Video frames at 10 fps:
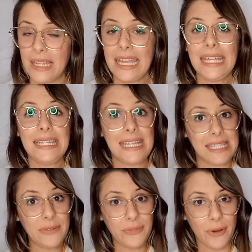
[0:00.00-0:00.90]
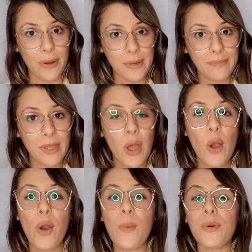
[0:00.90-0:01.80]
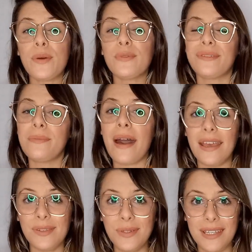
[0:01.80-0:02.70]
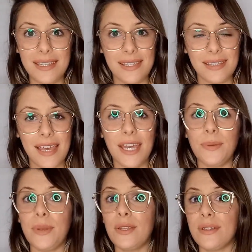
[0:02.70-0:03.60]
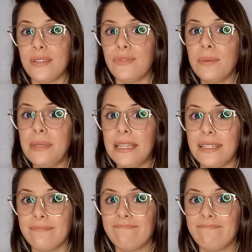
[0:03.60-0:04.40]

Dessa forma, compramos mais do que necessário para nossa família,